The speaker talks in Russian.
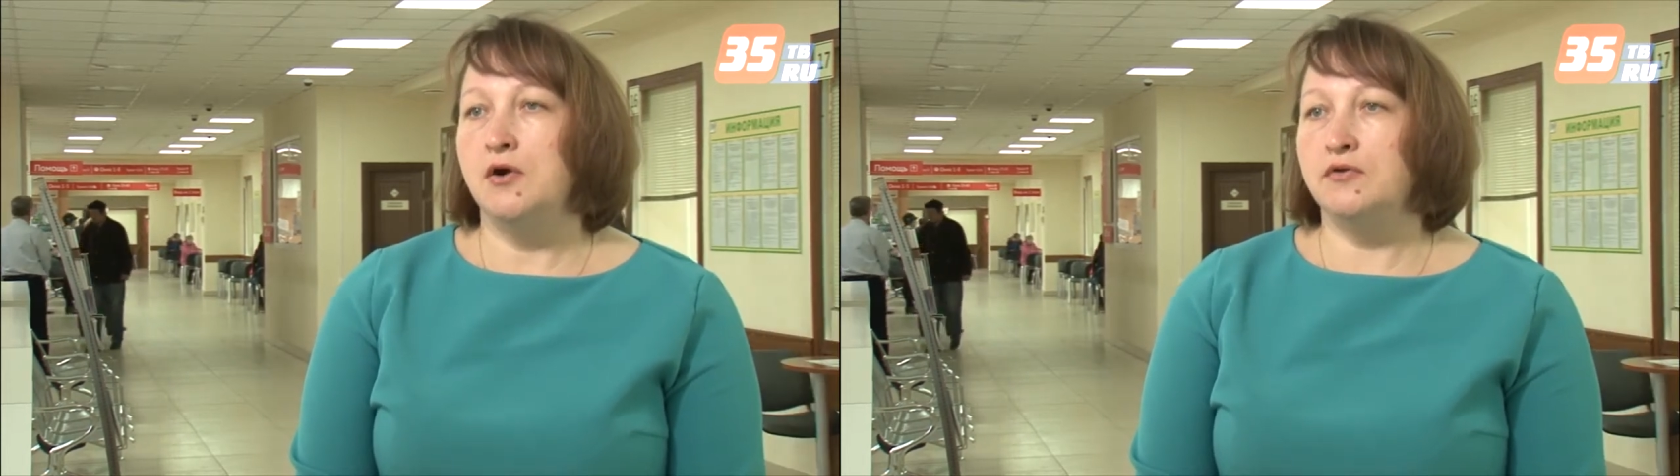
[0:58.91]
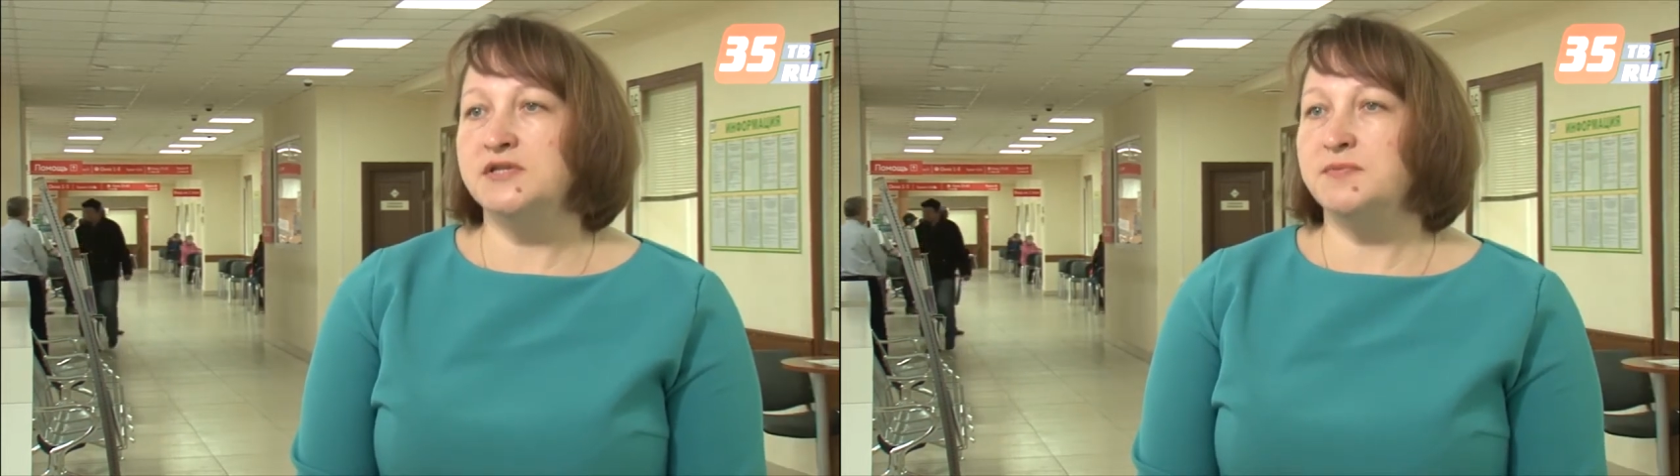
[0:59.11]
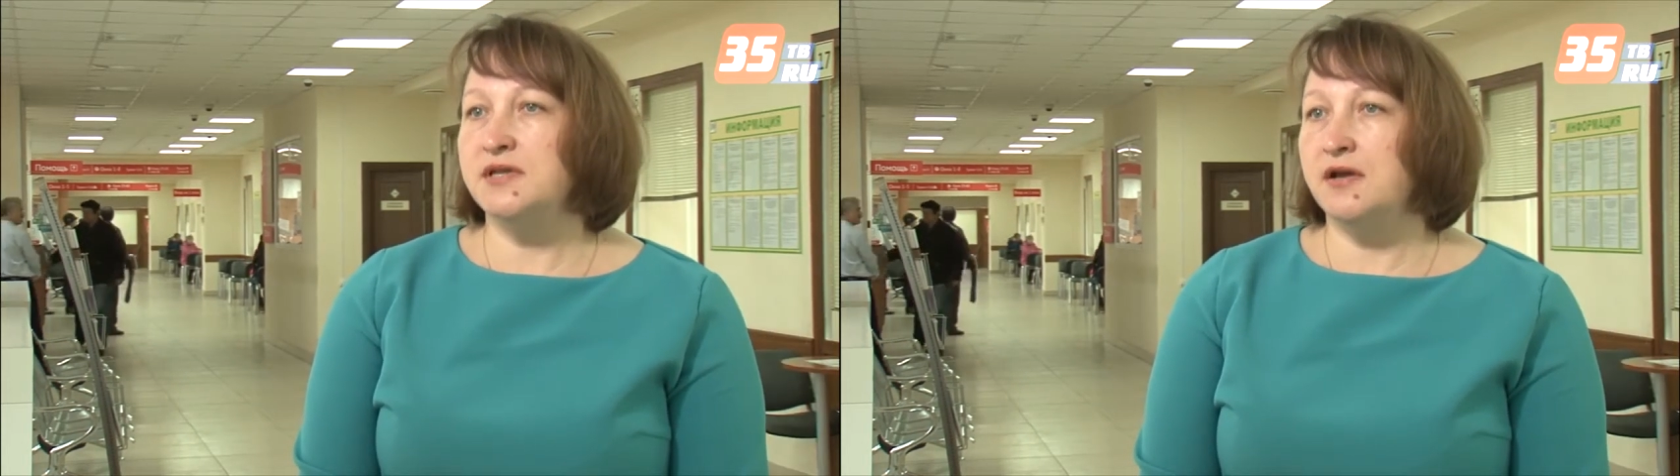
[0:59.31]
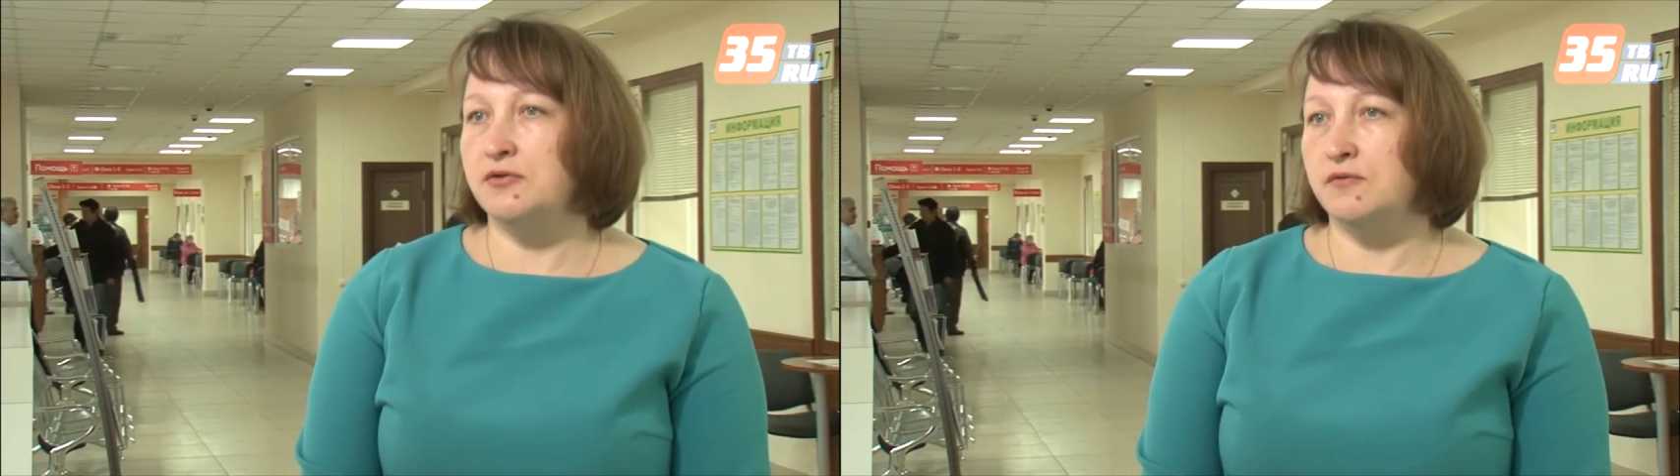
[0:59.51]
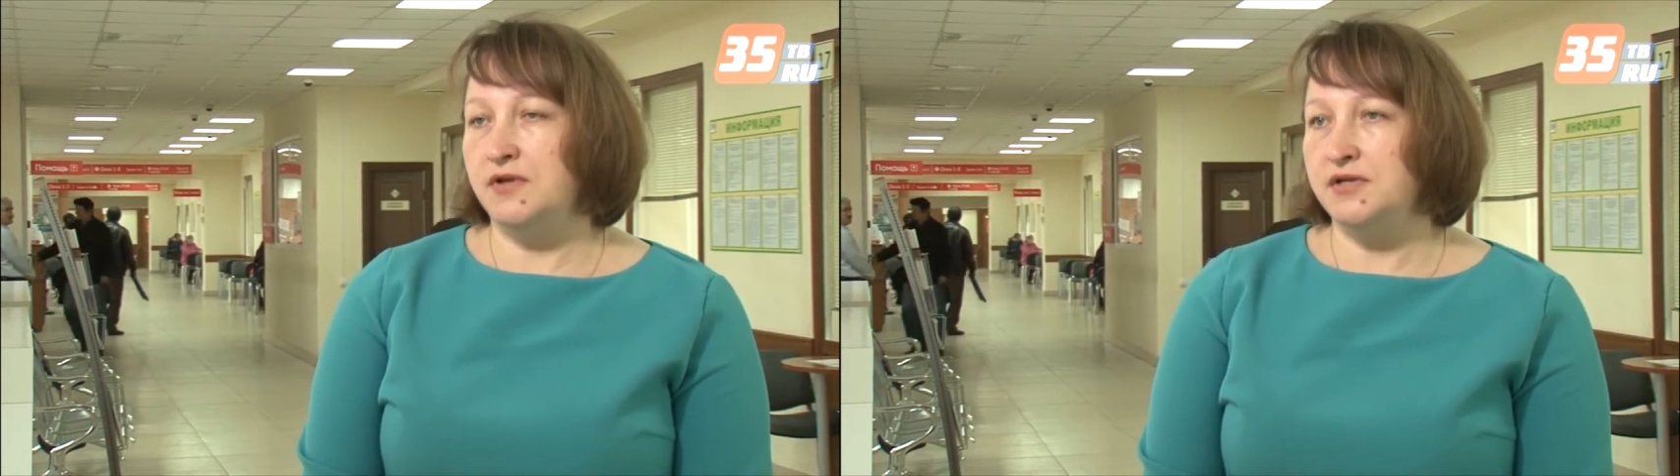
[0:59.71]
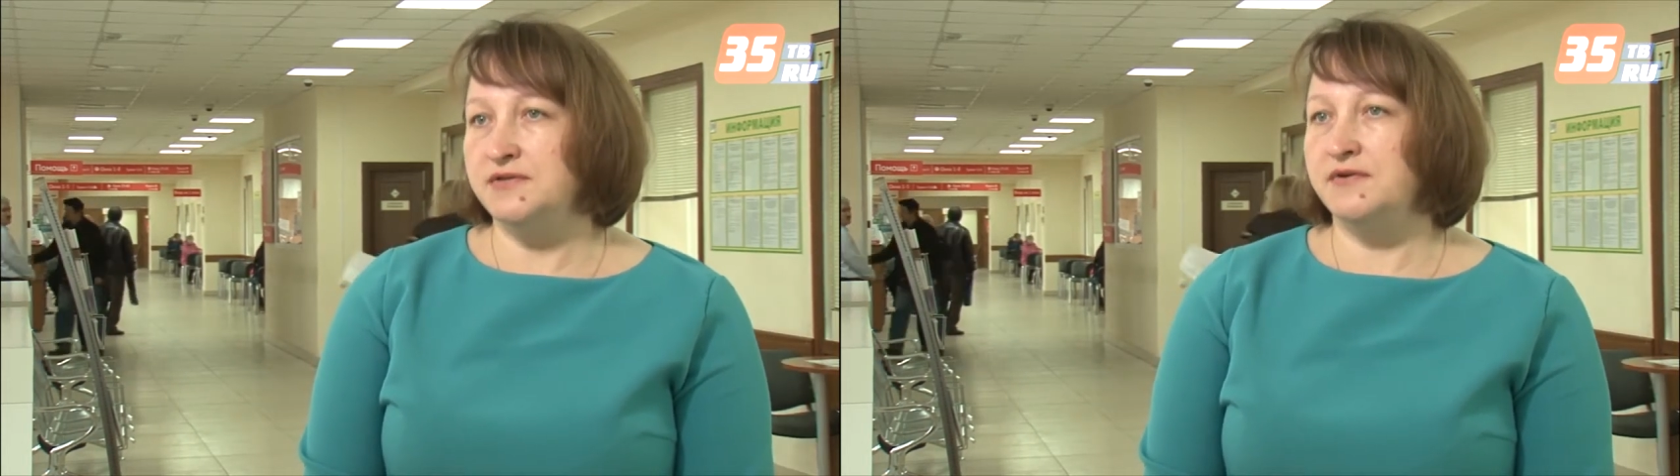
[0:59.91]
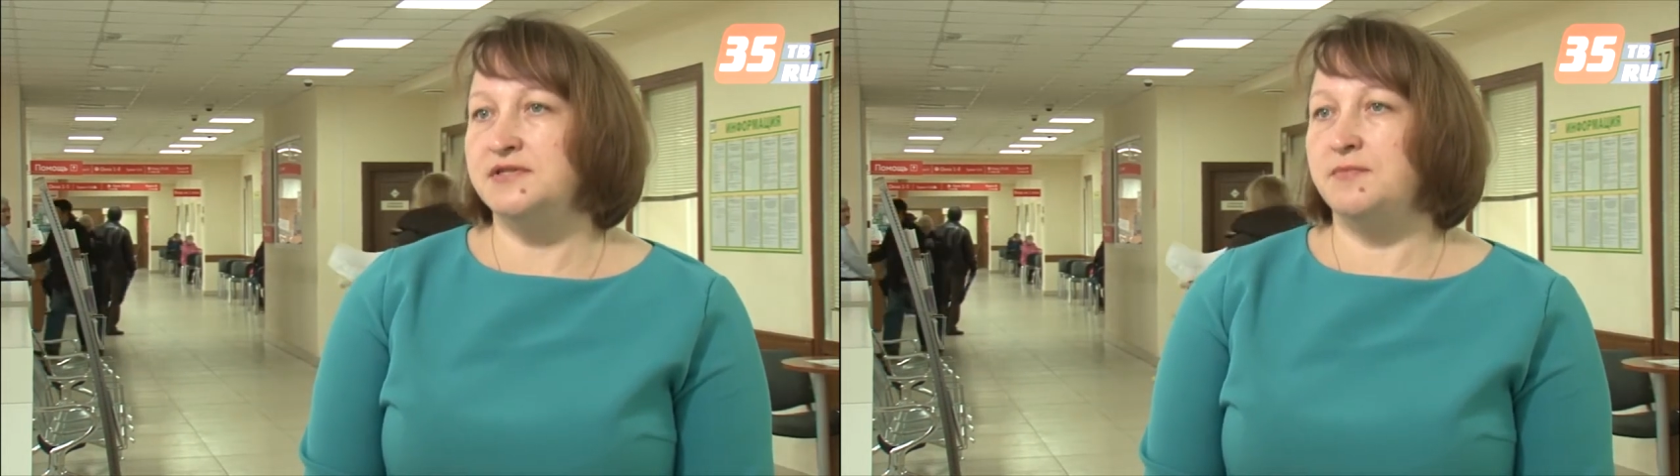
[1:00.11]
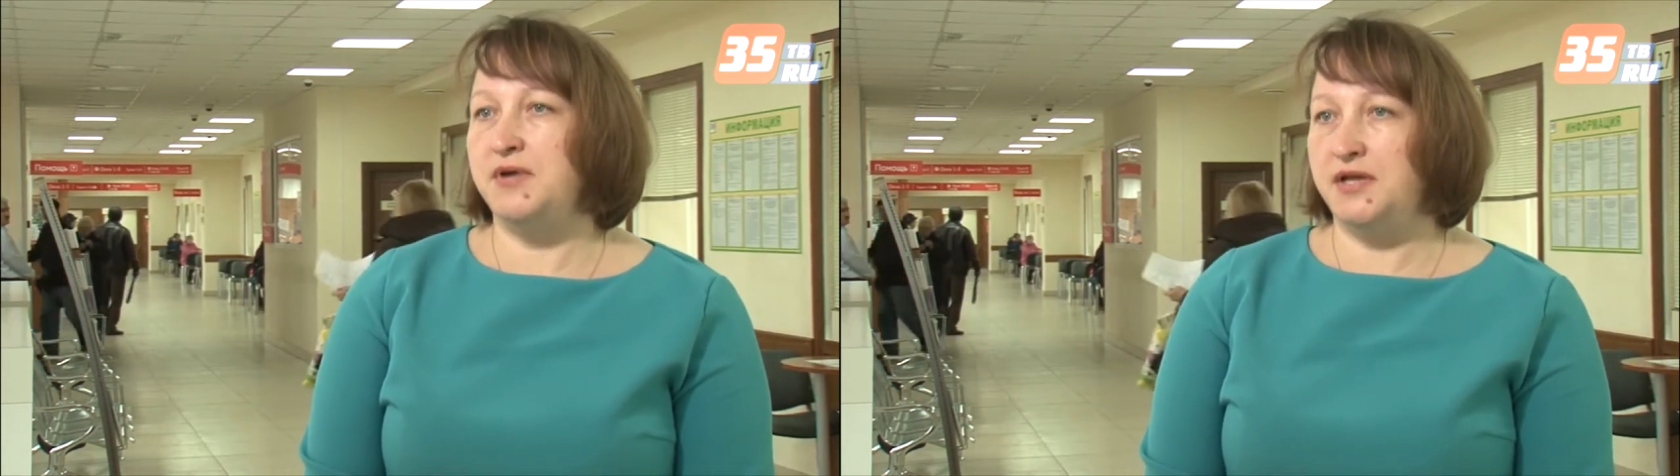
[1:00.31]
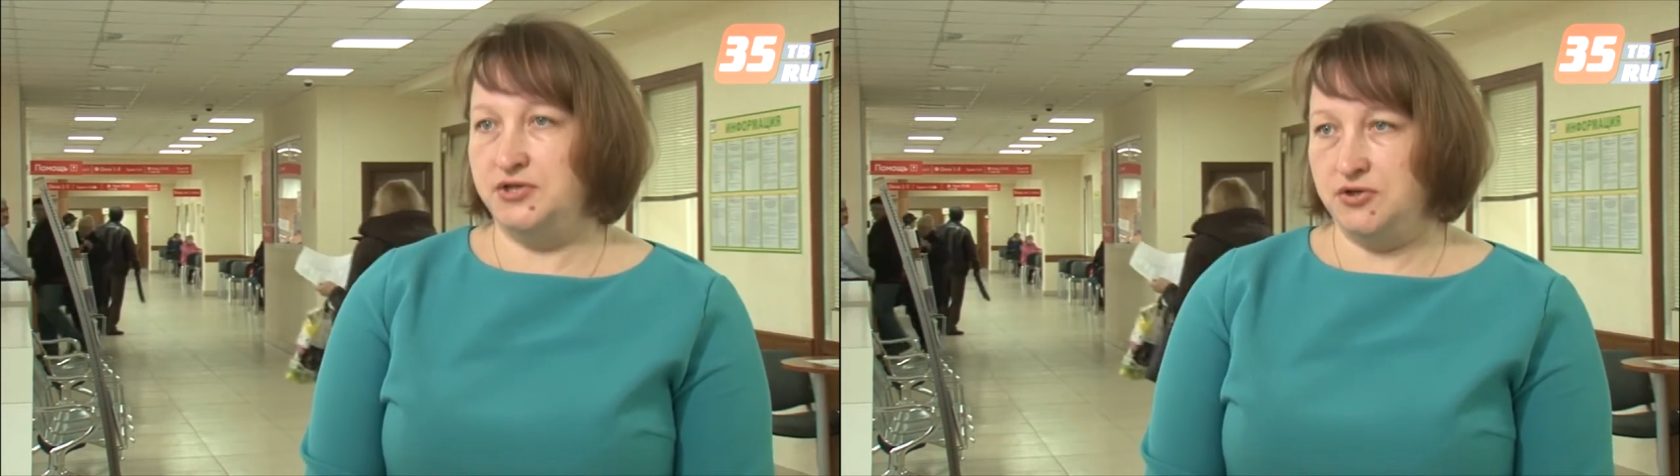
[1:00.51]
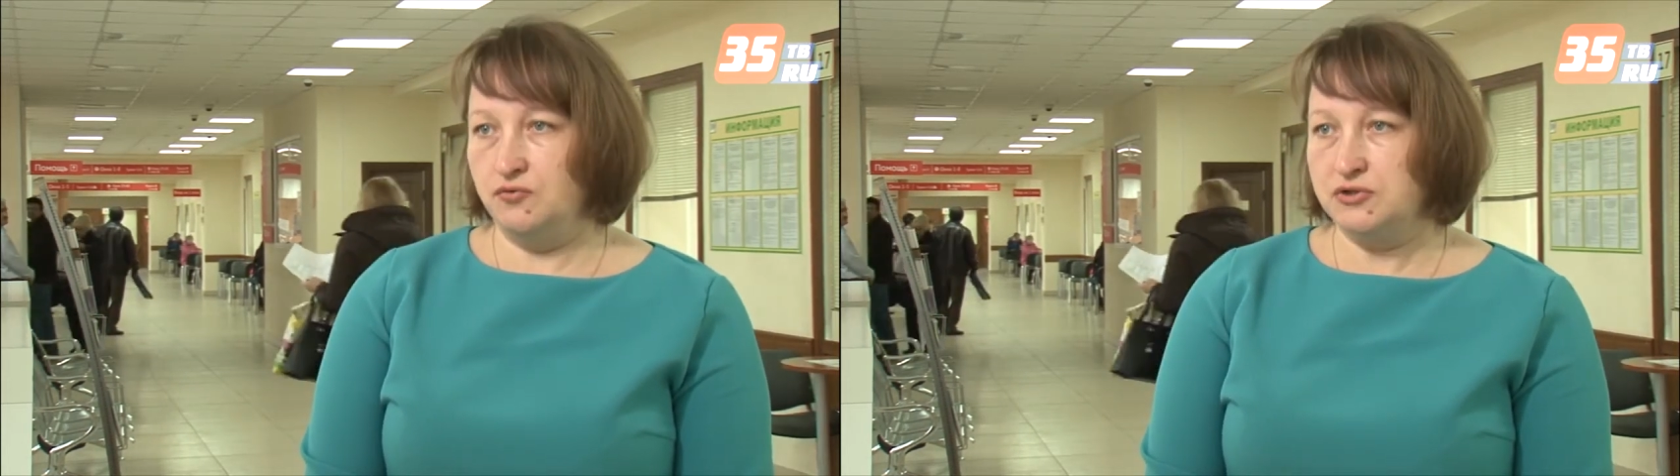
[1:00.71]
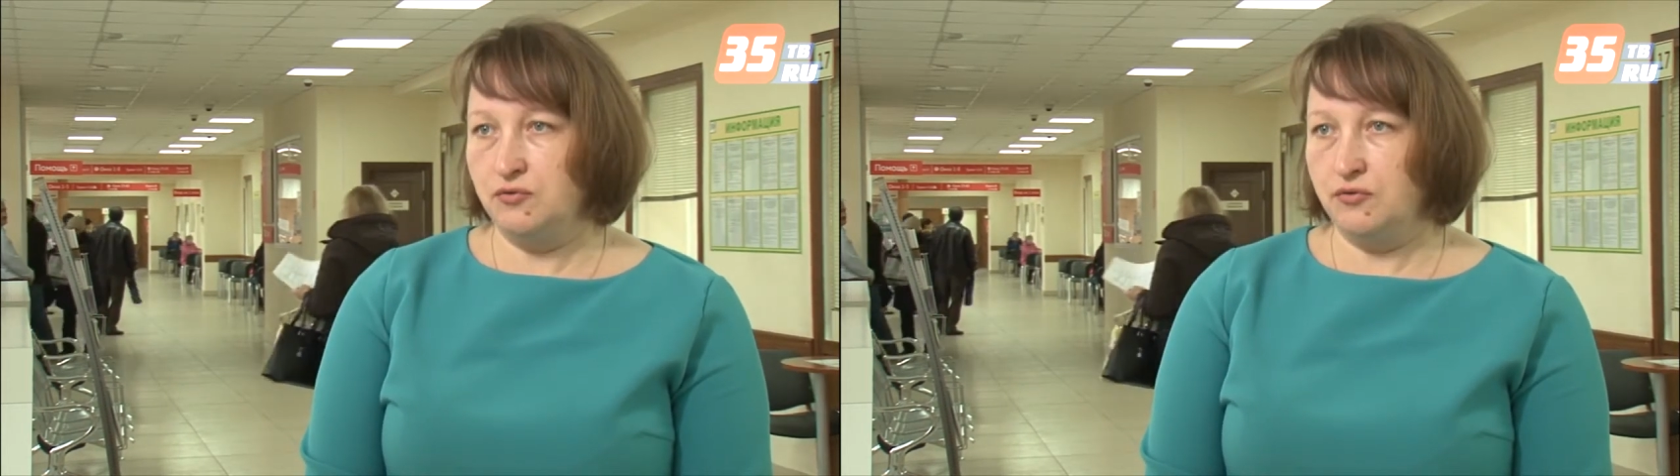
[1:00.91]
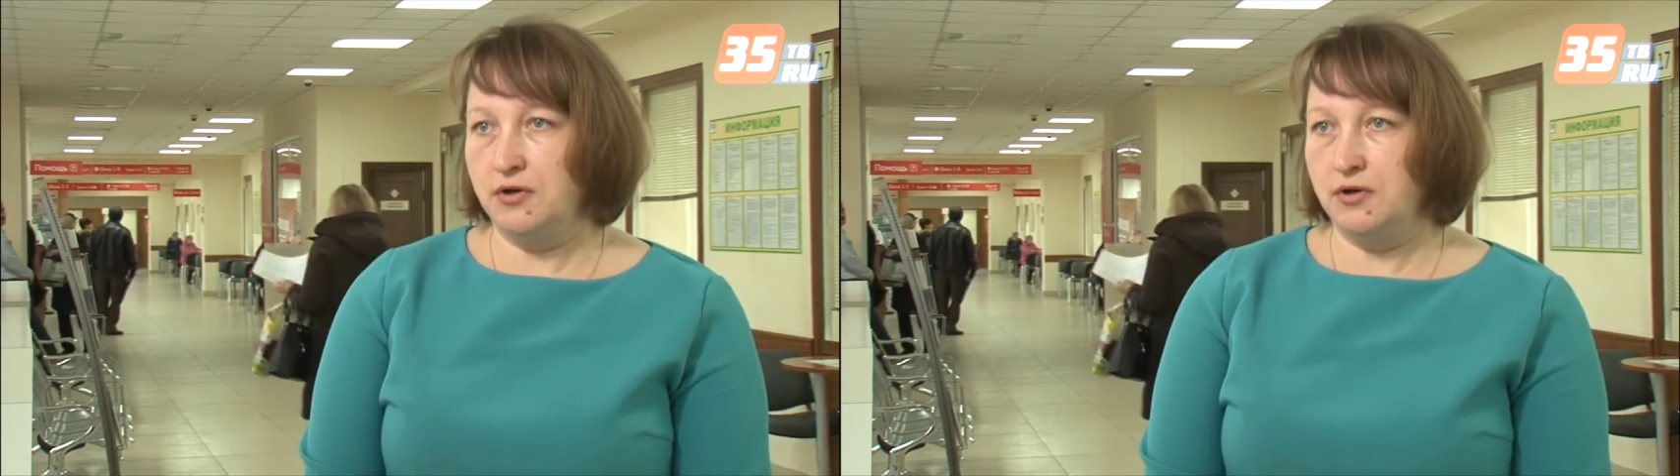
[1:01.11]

У нас постоянно увеличивается перечень услуг,